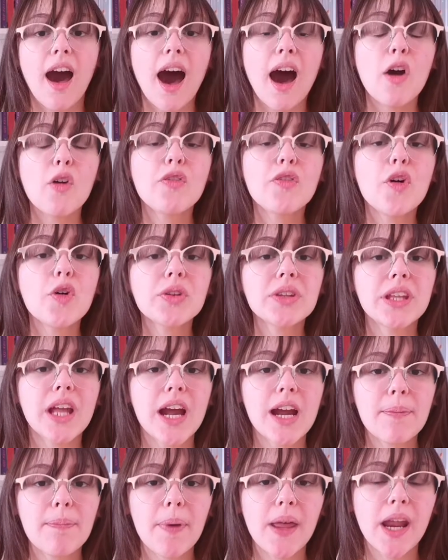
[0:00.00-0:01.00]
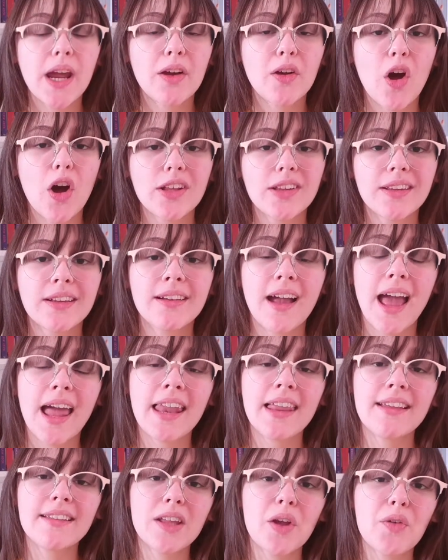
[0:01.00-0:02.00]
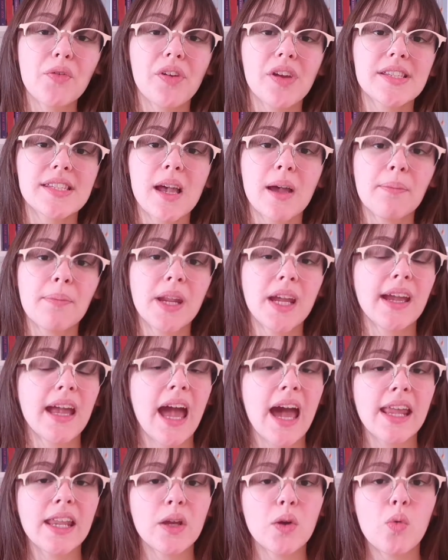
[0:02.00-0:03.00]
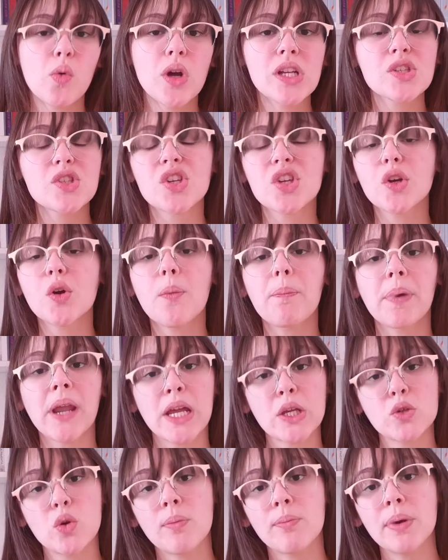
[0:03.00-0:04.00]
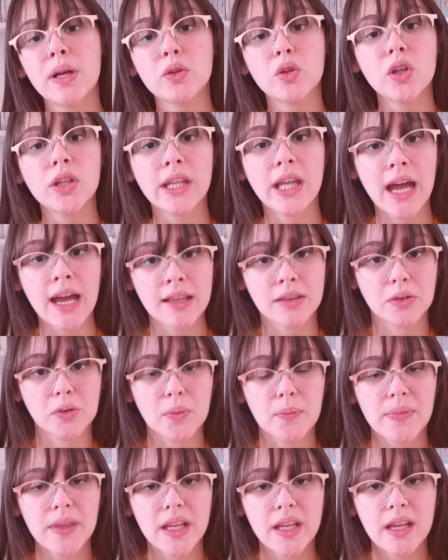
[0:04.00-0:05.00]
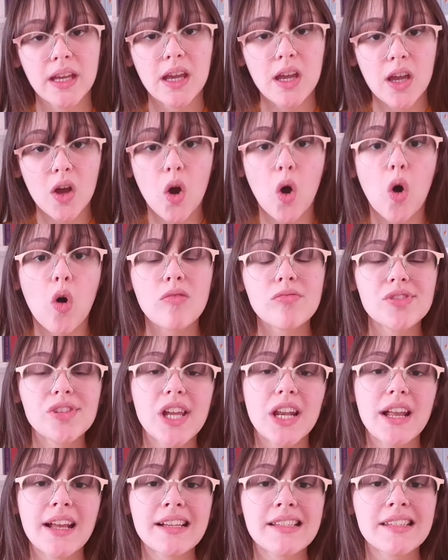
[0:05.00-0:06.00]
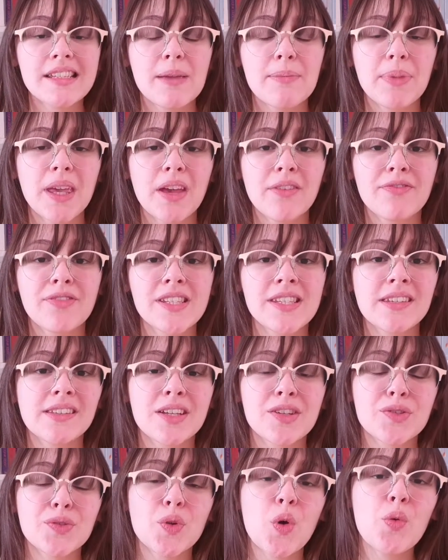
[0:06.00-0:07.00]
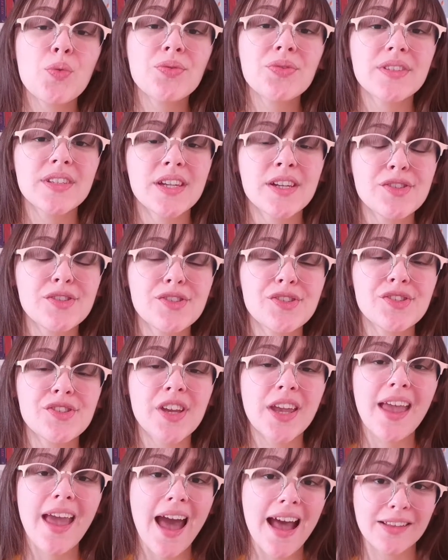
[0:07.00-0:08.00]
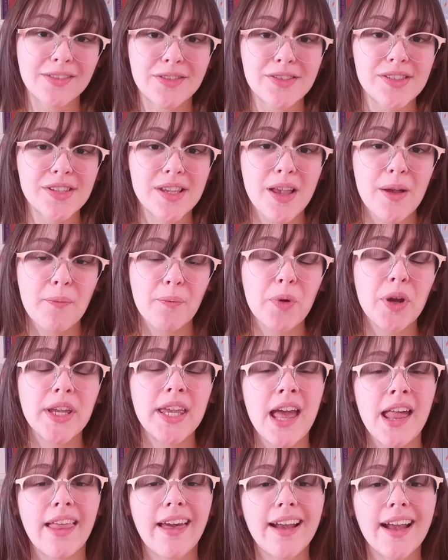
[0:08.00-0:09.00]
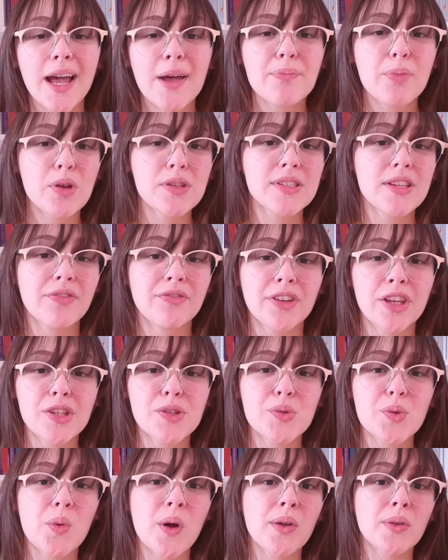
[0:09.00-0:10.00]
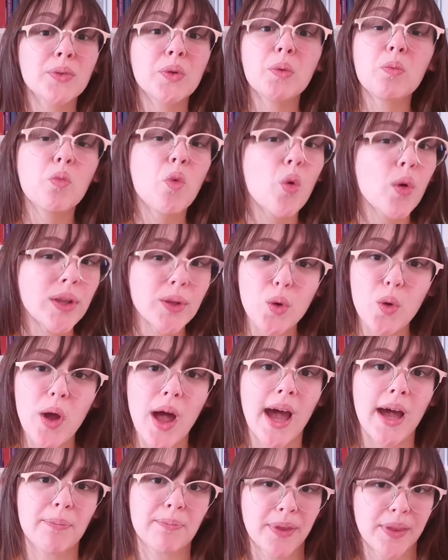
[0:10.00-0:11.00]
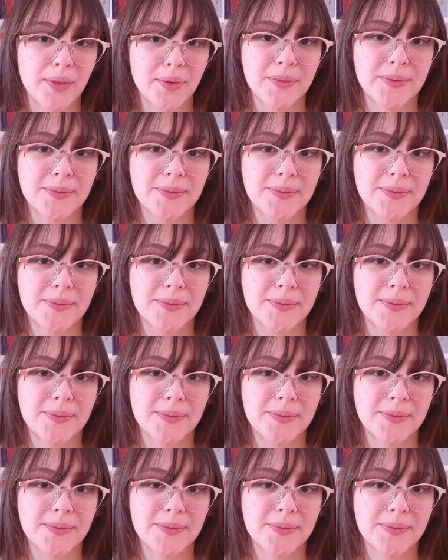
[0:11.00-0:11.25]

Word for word: Ao voltar para Gotham, ela então vai se abrigar em um antigo prédio abandonado, onde ela recebia visitas constantes de gatos, por quem ela acabou se afeiçoando muito rápido.